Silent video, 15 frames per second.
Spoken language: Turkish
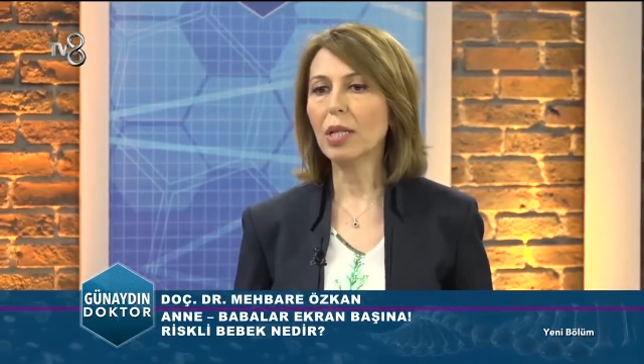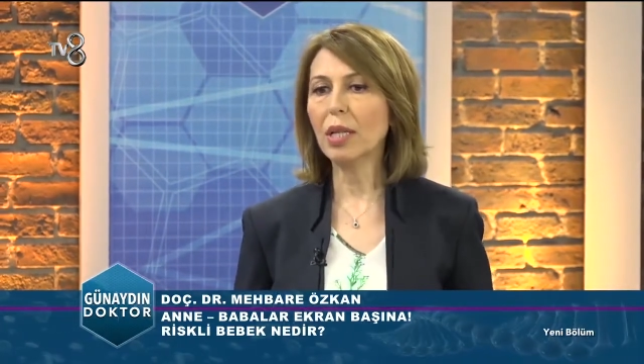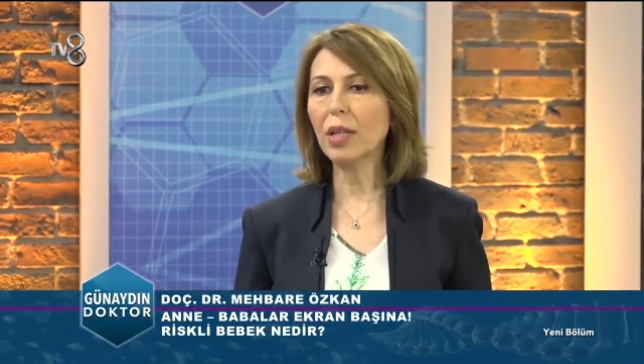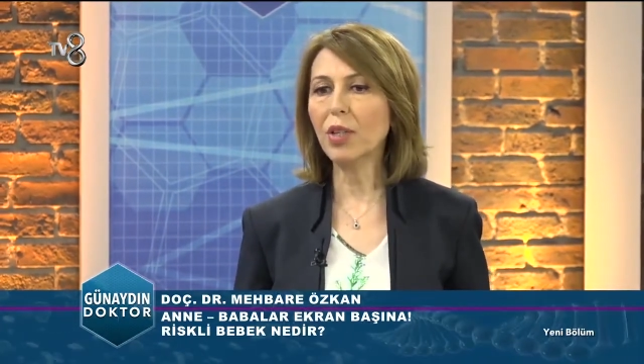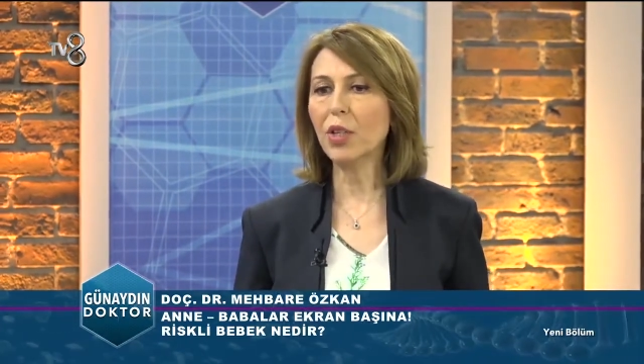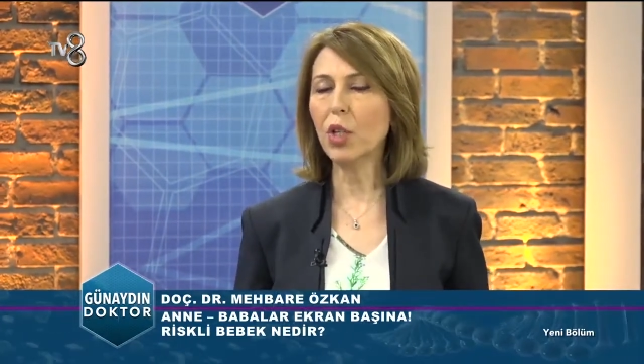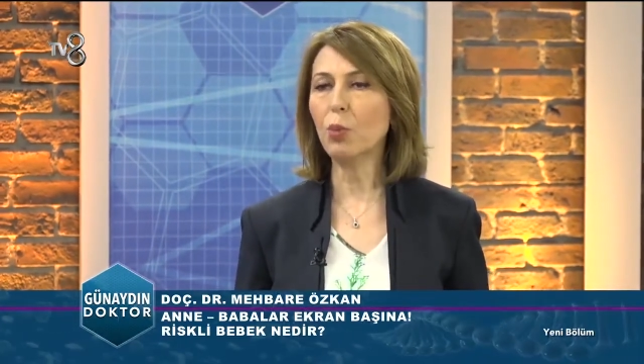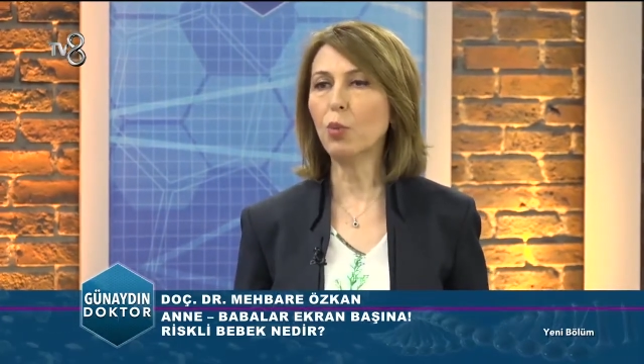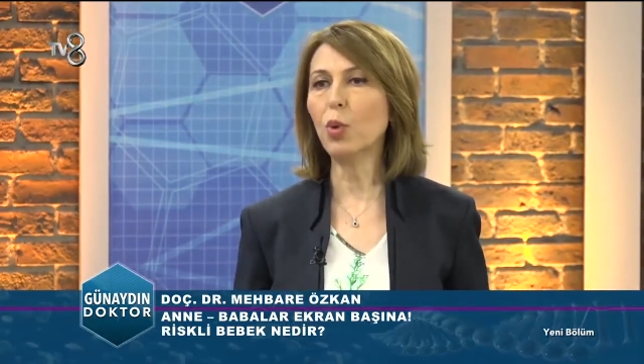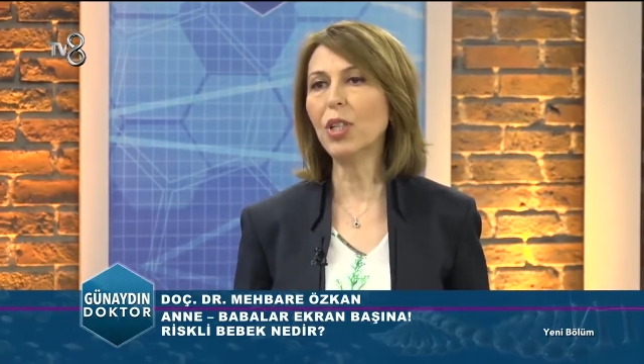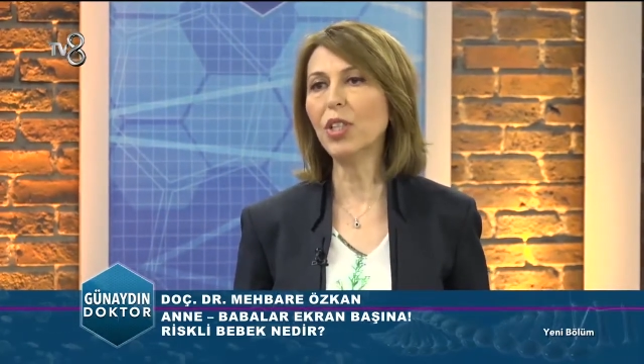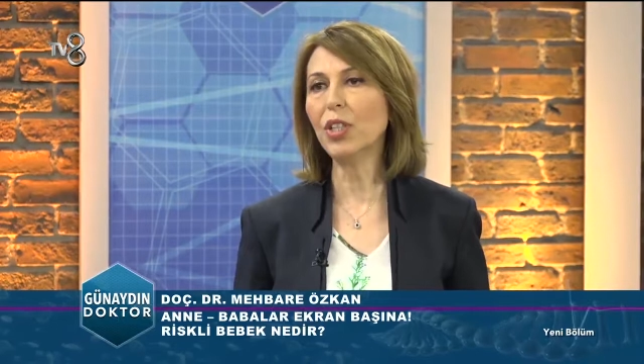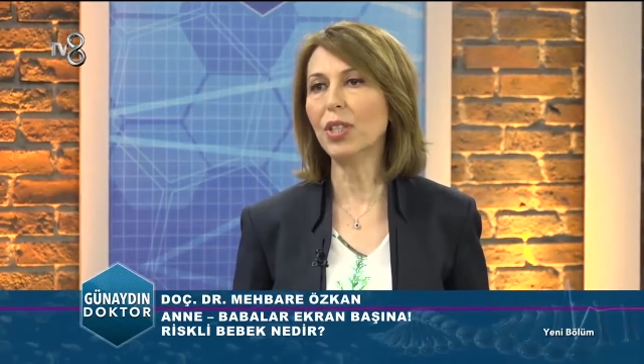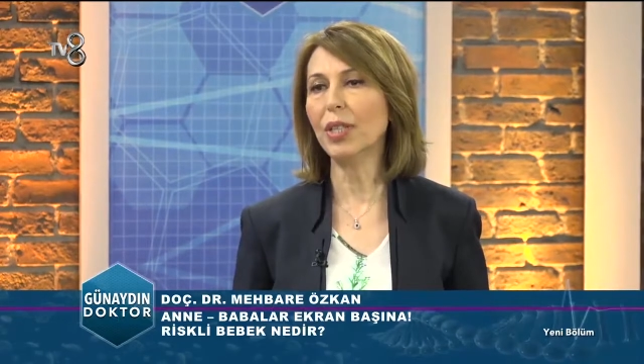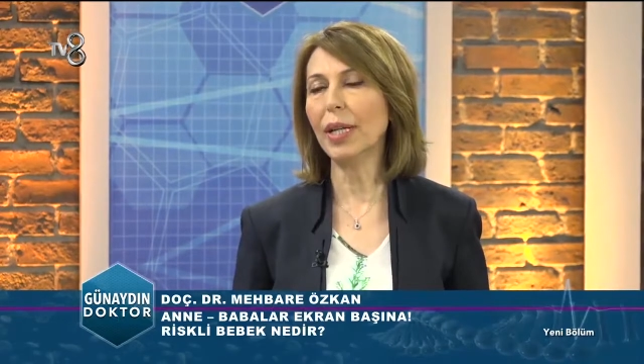Sadece
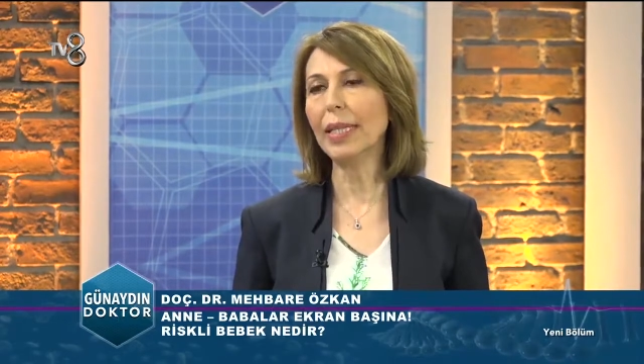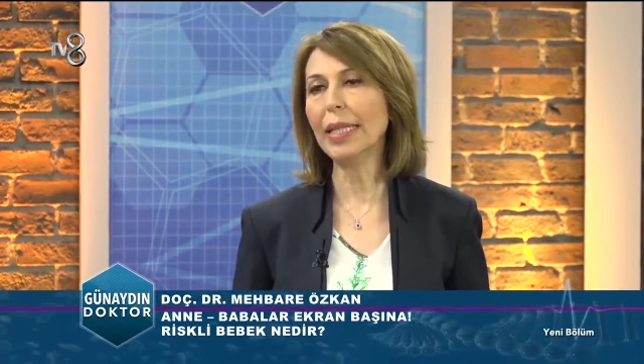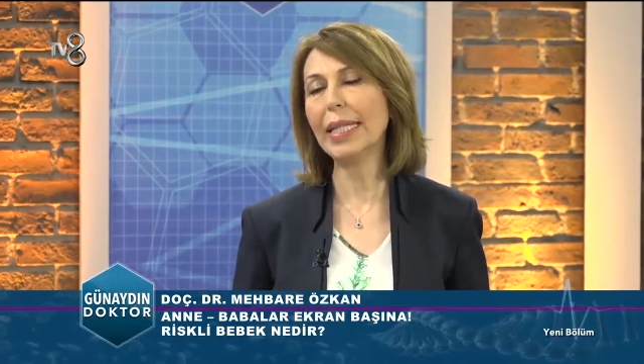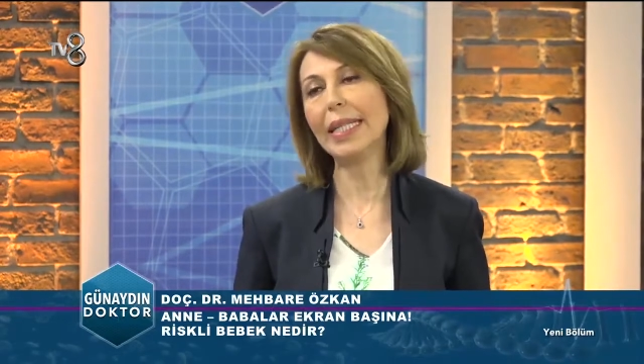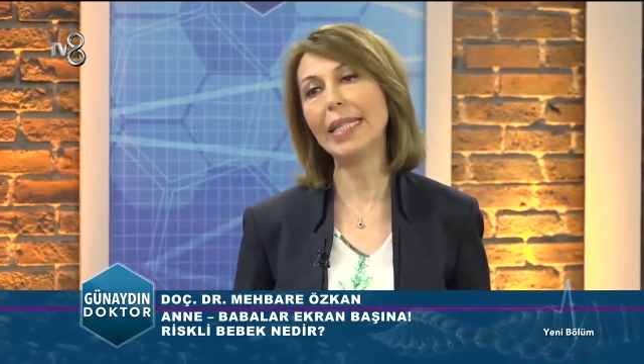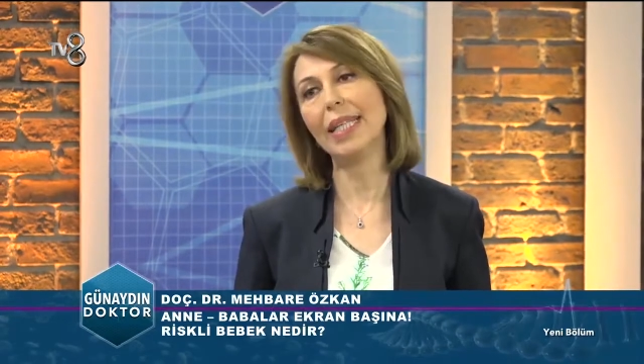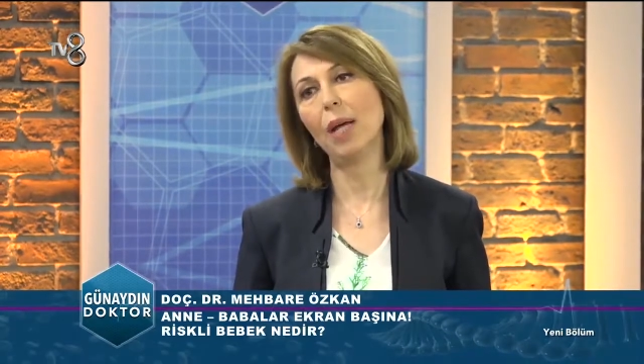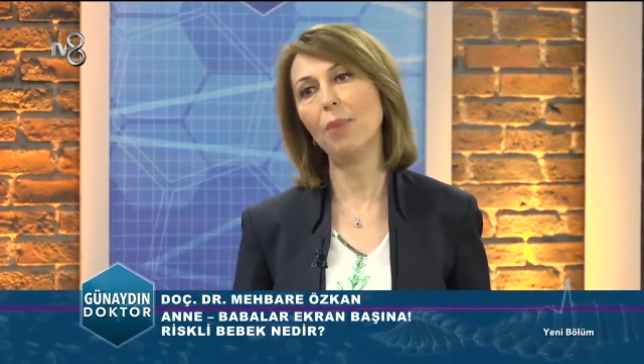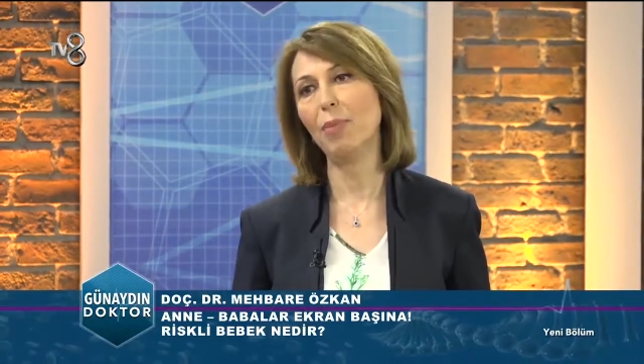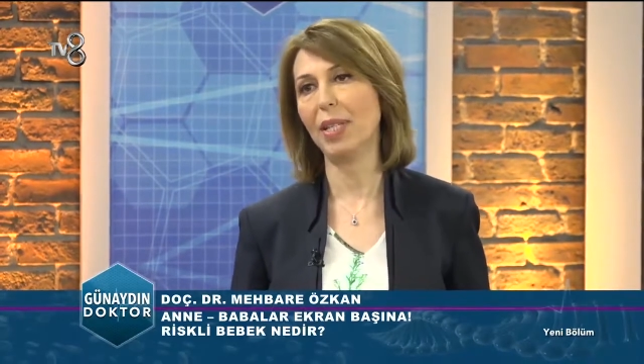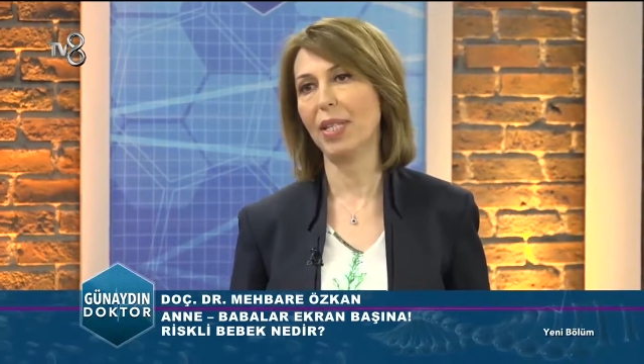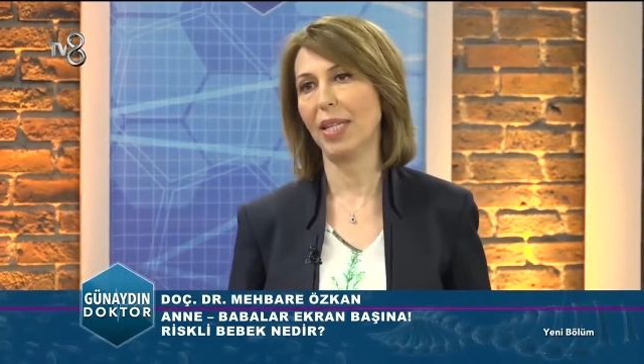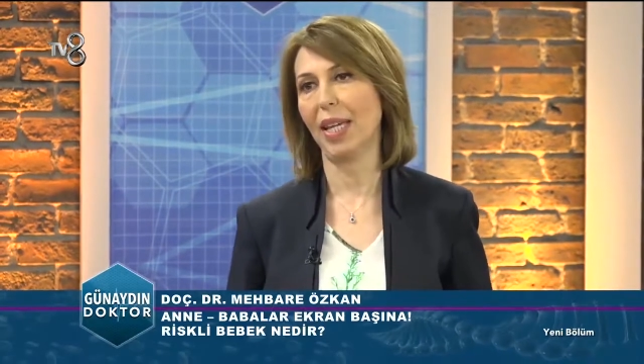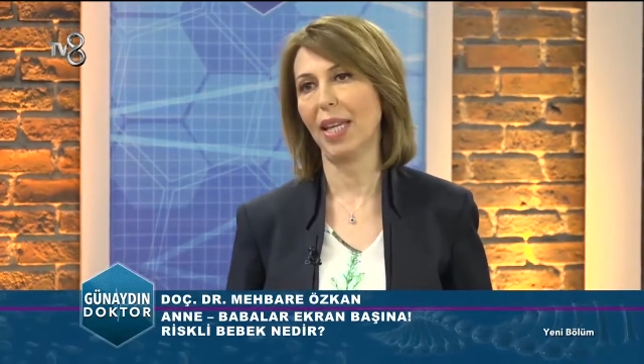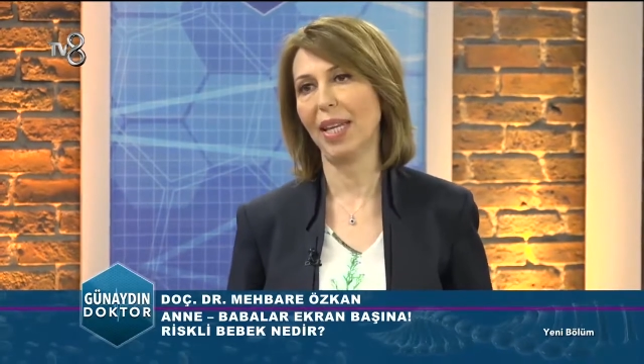bu açıdan izlenmesi